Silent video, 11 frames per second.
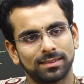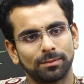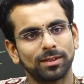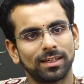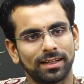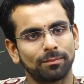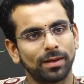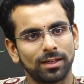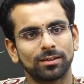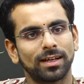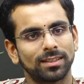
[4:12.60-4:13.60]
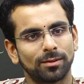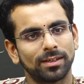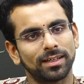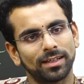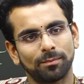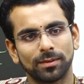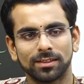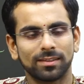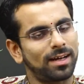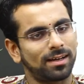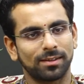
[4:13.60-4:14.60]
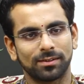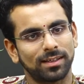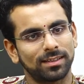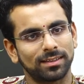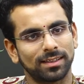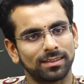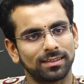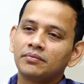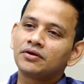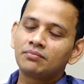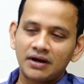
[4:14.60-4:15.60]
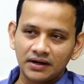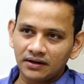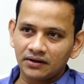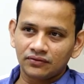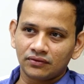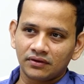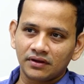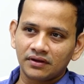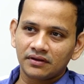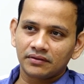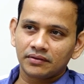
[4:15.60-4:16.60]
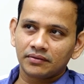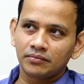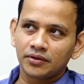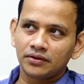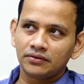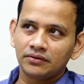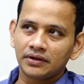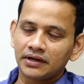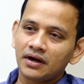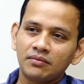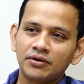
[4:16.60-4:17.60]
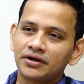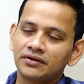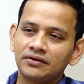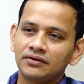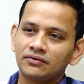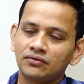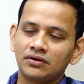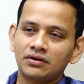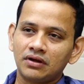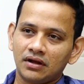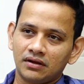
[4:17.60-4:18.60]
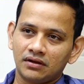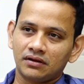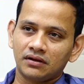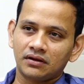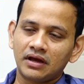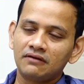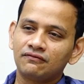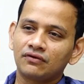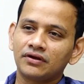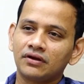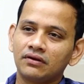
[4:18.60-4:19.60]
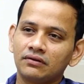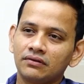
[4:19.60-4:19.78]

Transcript: సిమిలర్ లైక్ బెంగళూరు హైదరాబాద్ ఎన్ని కంపెనీలు ఉన్నాయి అక్కడ కూడా అంతే మీరు మాట్లాడుతుంటే మీరు ఎన్నాళ్ళ మట్టి ఉన్నారు కాలిఫోర్నియాలో